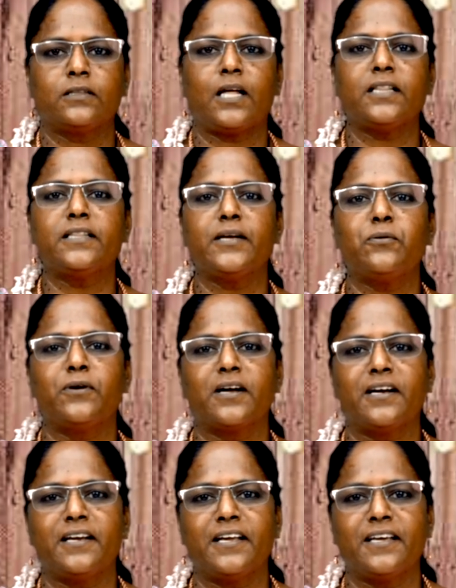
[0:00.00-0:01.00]
தந்தை
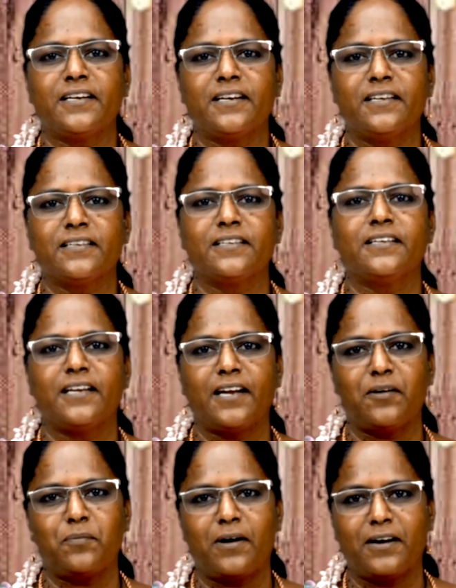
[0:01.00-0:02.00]
ஊடக நேயர்களுக்கு
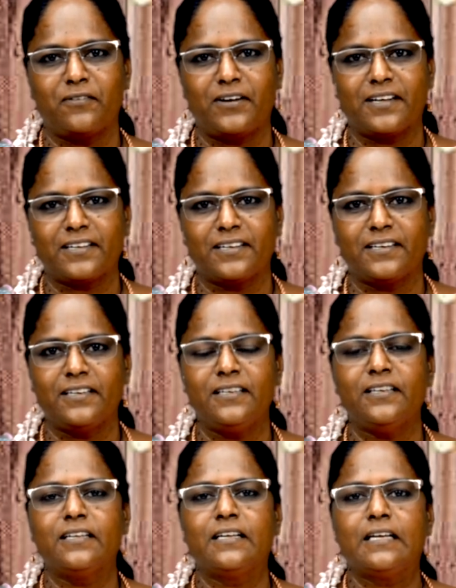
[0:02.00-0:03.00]
என் அன்பான வணக்கங்கள்
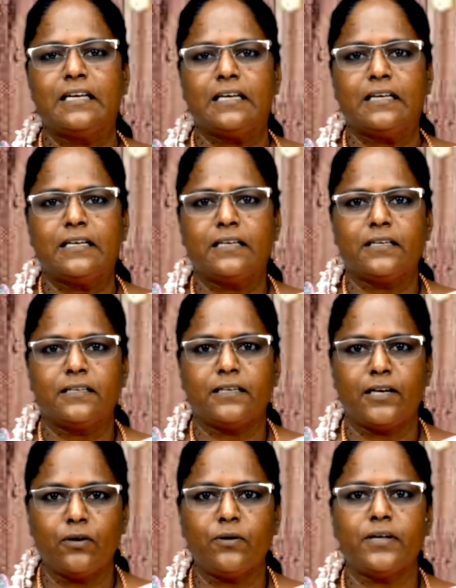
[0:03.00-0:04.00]

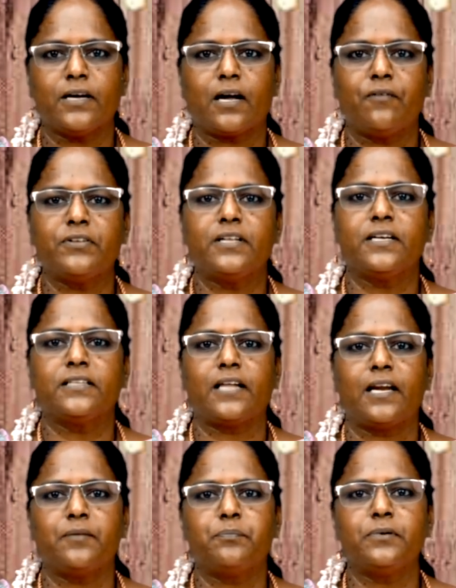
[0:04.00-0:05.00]
என்னுடைய கவிதையின்
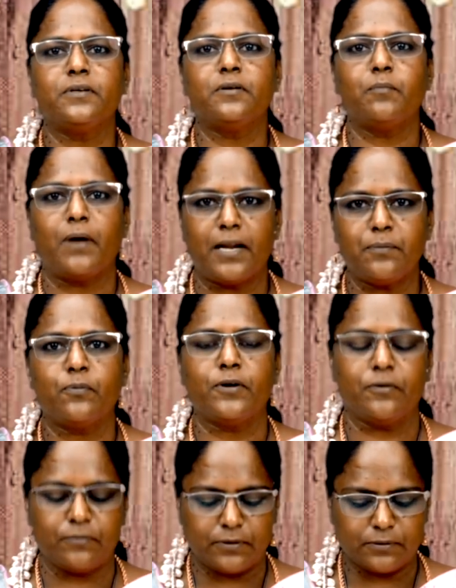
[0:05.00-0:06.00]
தலைப்பு
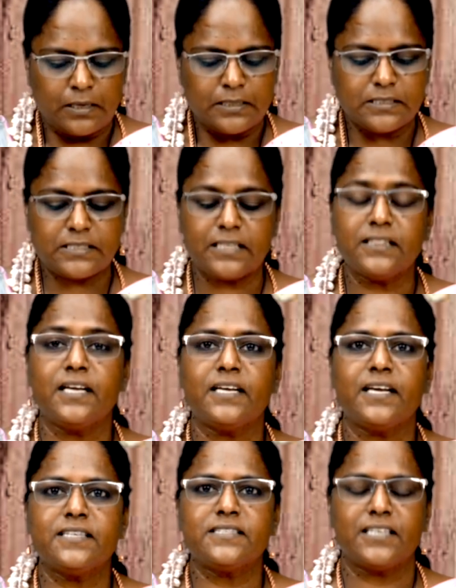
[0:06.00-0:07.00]
மலைப்பொழிவு
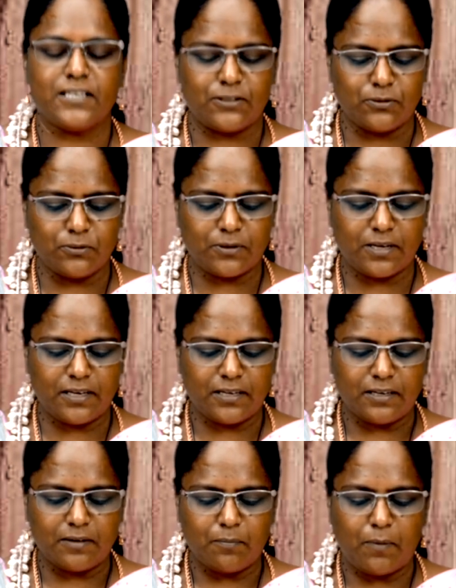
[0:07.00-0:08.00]
சிந்தையை சீர்தூக்கி
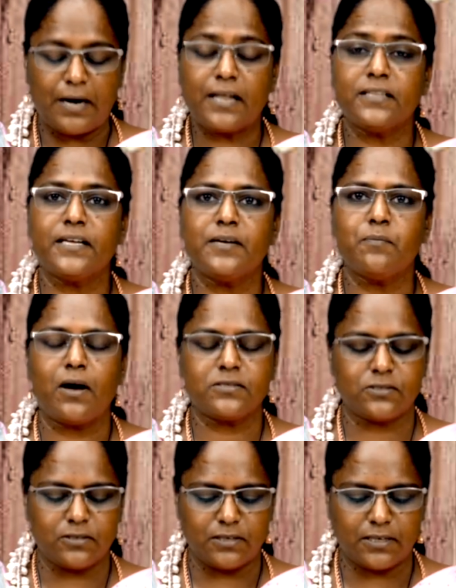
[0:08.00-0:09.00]
மனதை
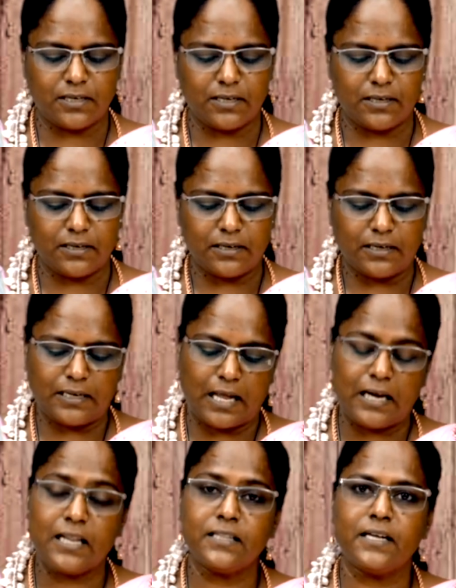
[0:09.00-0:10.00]
மாசு நீக்கி
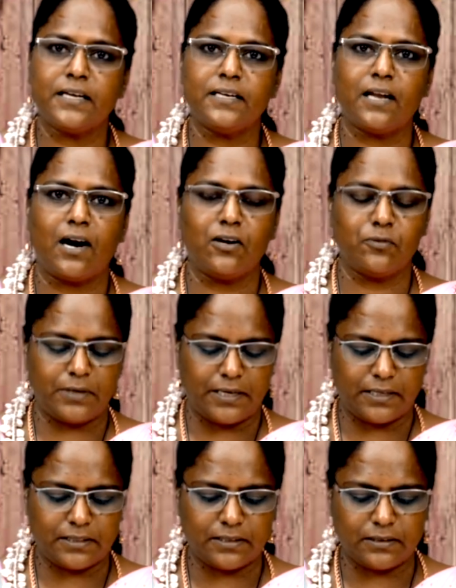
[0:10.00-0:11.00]
நல்லதை நாளும்
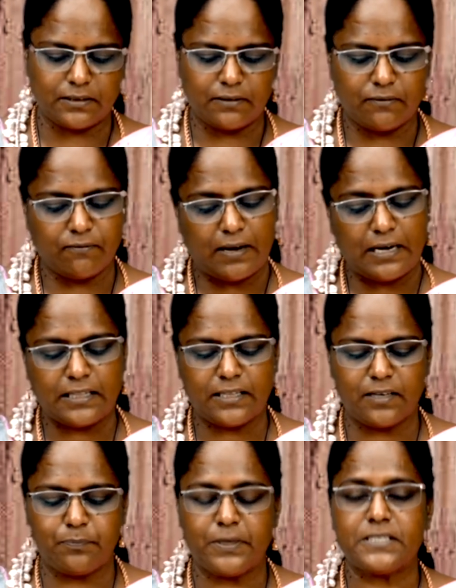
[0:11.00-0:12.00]
நினைத்து
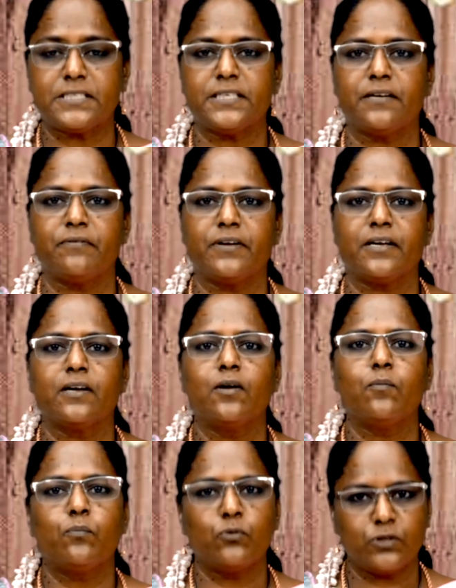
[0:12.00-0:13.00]
வல்லதை பெற்றிடவே
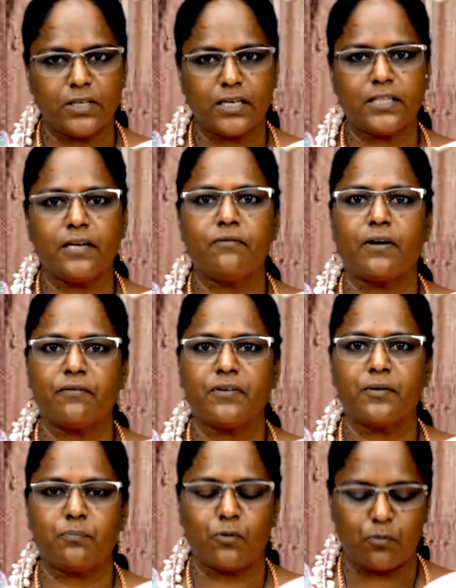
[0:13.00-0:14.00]
புதியதை
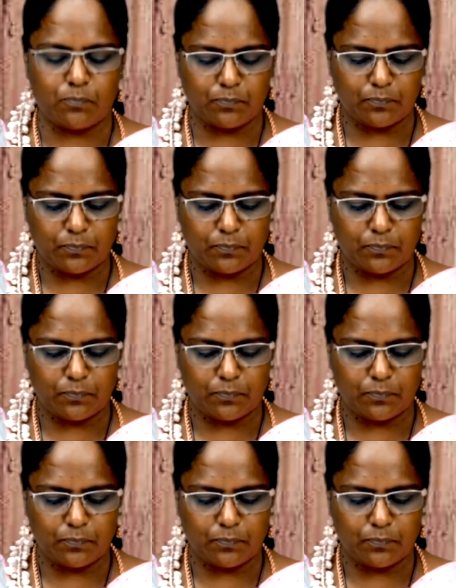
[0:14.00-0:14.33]
வரவேற்போம்